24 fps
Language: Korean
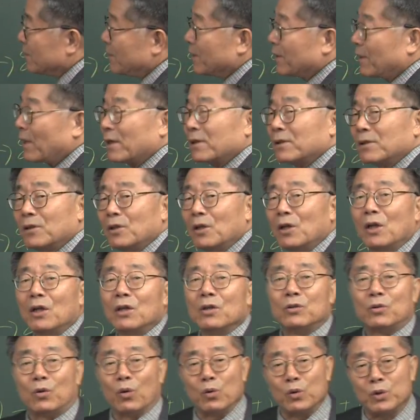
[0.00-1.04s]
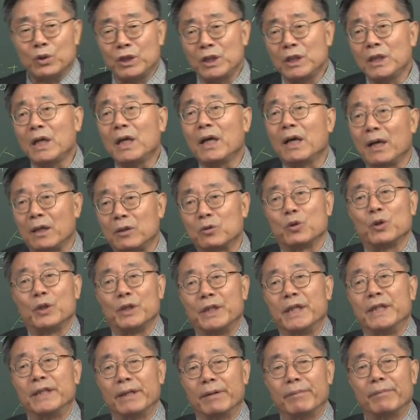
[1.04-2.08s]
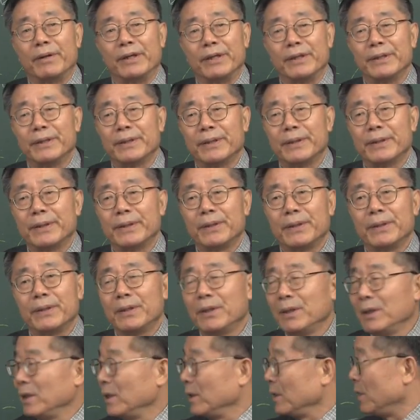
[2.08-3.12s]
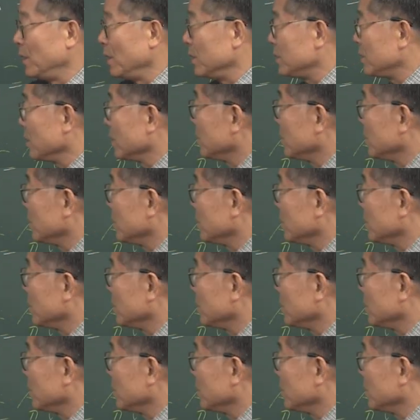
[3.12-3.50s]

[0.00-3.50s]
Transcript: 생각을 동시에 해줘야 된단 말이에요. 그래서